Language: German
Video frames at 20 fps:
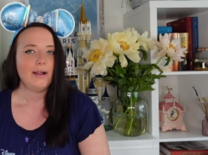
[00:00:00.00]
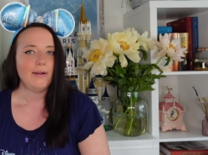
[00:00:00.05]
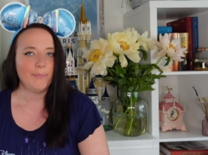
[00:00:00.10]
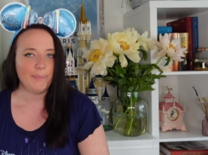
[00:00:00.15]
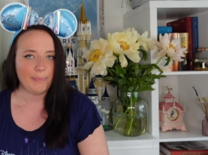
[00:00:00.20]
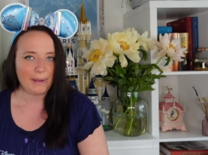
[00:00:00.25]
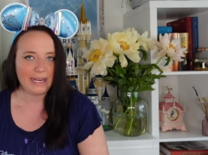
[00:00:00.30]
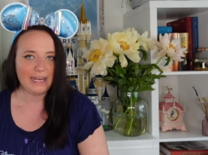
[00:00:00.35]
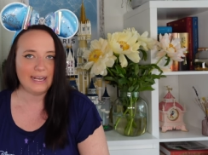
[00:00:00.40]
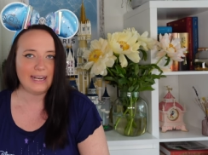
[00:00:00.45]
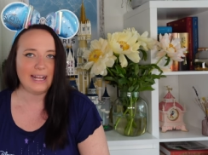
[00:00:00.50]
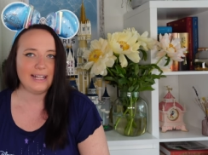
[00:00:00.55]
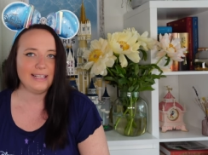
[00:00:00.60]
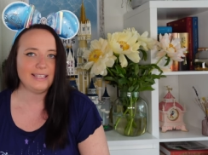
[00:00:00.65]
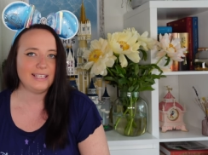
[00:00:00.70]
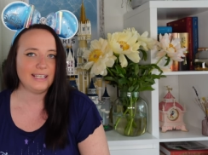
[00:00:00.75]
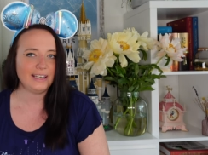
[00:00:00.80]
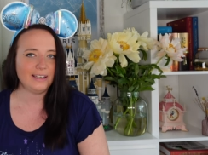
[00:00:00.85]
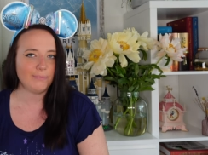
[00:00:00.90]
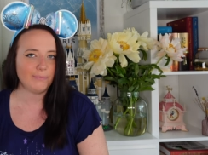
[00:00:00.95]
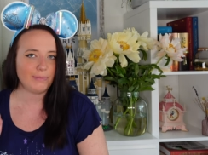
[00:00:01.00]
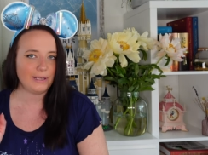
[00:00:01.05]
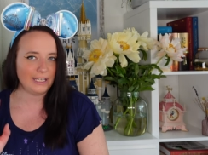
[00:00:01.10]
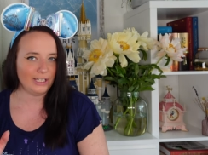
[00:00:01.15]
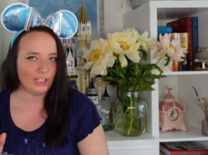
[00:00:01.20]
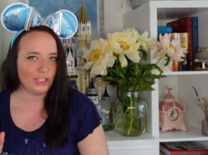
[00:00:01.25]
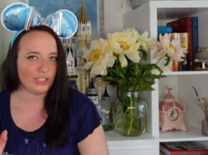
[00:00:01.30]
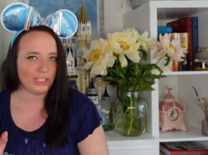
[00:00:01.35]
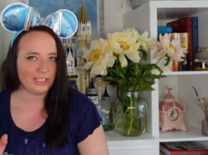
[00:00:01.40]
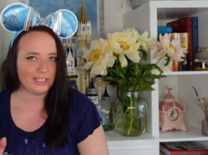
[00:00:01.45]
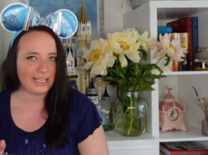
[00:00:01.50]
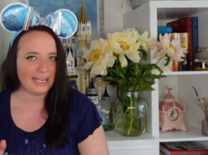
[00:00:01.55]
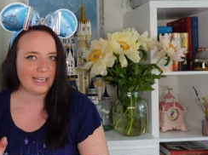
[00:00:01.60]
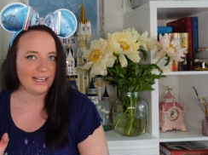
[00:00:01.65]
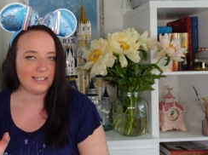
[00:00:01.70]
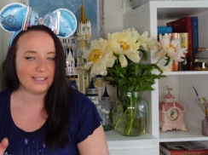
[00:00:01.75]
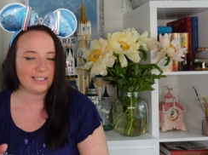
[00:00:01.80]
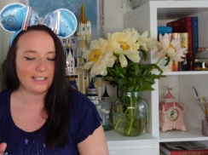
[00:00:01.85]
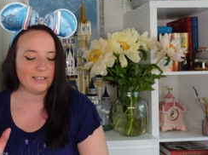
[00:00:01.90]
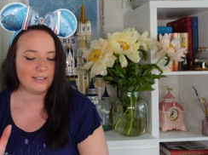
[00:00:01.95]
bei den einzigen, bei denen ich das
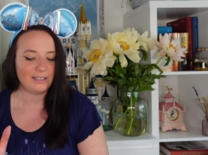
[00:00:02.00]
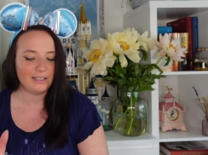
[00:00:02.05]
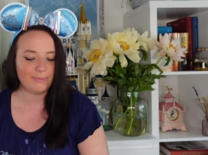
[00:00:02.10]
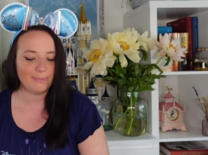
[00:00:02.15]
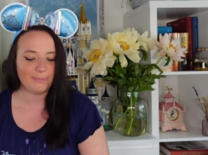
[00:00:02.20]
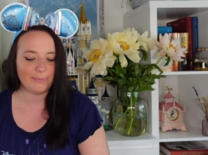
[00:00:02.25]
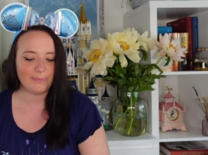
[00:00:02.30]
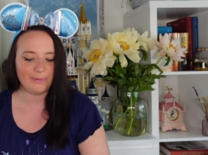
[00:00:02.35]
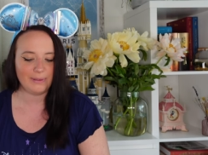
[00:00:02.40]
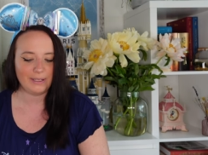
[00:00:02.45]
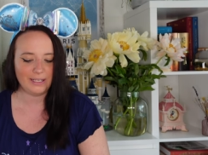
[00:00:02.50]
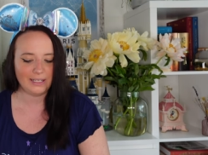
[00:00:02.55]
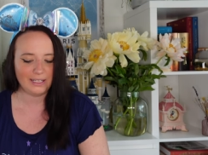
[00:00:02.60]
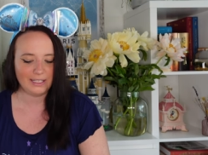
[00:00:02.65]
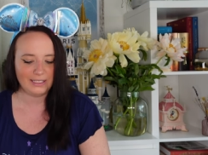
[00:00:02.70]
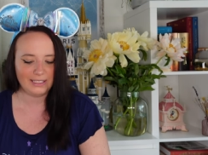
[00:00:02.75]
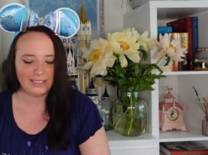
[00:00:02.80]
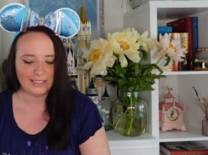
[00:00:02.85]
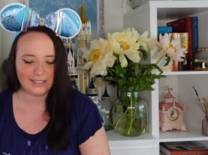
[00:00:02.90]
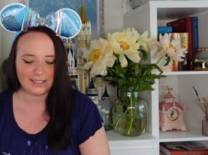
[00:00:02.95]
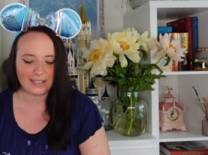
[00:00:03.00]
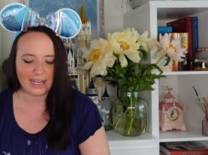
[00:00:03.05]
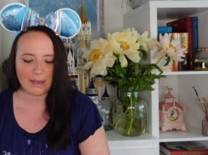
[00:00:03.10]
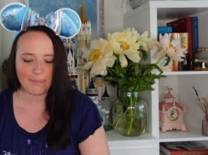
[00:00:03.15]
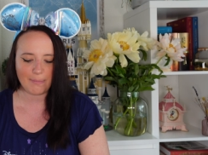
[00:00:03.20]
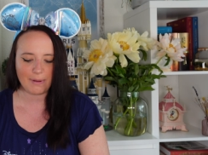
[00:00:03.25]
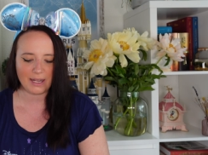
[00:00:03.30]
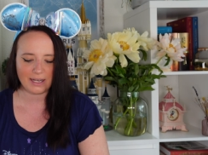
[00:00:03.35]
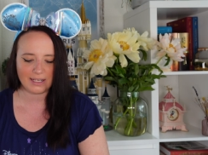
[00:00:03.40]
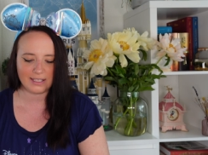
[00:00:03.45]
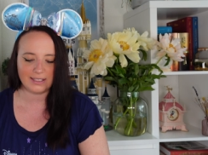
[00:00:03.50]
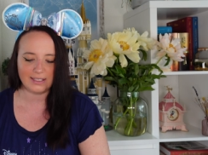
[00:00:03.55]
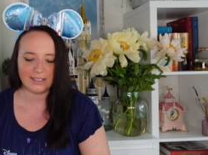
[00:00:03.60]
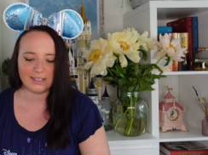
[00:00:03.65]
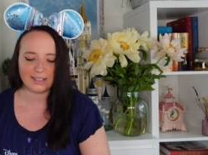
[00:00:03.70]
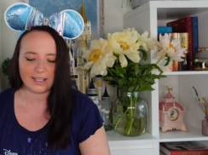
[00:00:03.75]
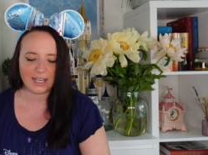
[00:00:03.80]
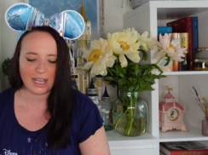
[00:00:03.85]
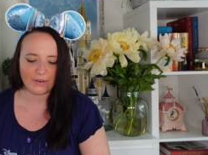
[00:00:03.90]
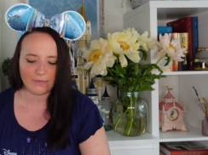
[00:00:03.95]
denke, sind äh, die Starbucks
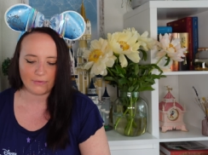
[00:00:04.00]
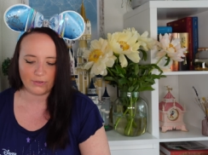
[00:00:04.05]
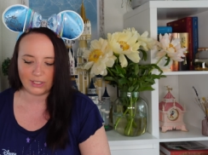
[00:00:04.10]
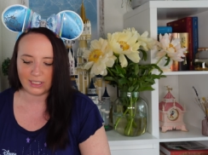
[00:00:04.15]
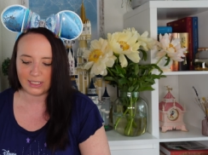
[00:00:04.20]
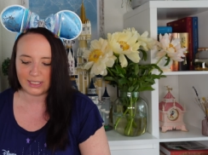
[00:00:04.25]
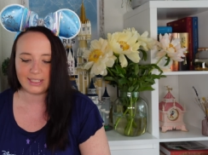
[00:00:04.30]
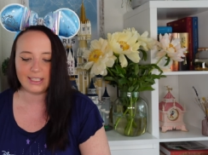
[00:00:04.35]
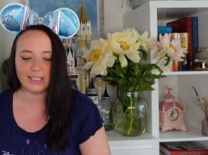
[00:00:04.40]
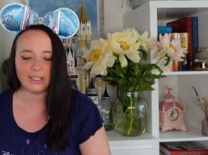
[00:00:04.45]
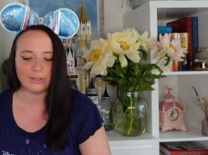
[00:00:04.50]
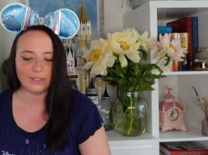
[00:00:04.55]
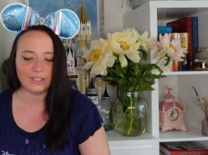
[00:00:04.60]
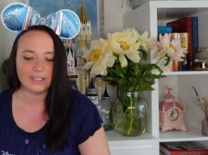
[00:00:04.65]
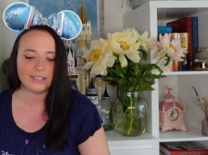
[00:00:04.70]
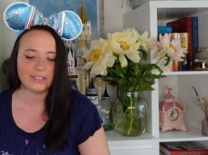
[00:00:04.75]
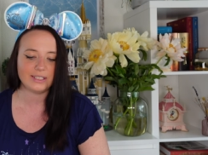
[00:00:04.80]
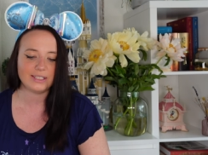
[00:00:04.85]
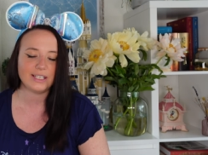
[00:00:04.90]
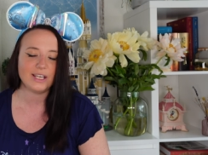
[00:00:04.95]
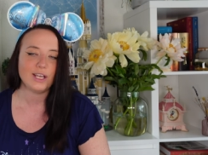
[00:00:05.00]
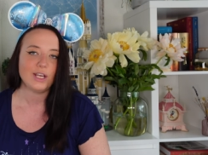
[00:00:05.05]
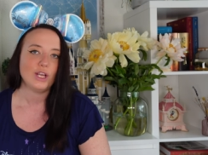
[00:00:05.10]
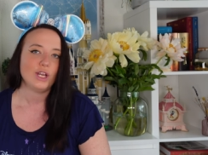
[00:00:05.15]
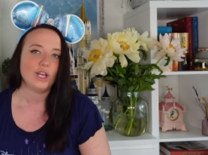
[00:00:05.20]
Discovery Series.